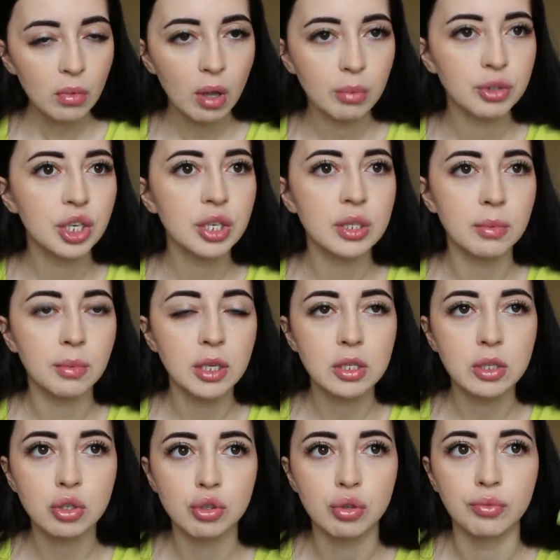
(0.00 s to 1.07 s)
Вообще я
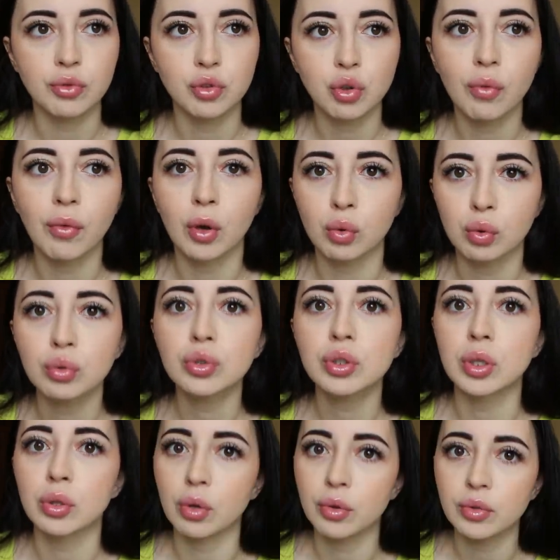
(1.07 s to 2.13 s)
заметила, что все вокруг
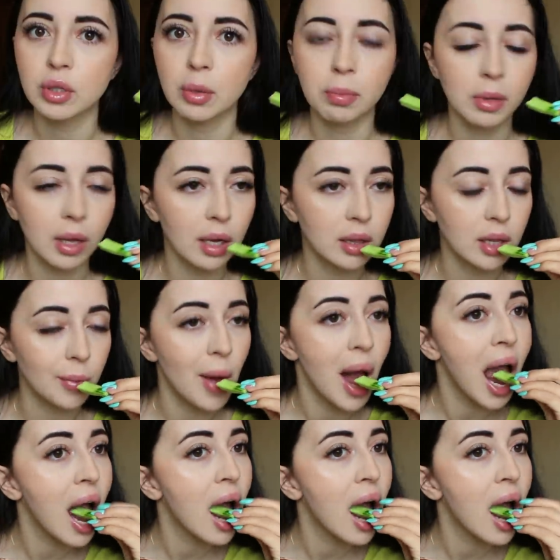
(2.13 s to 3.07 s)
становится платным.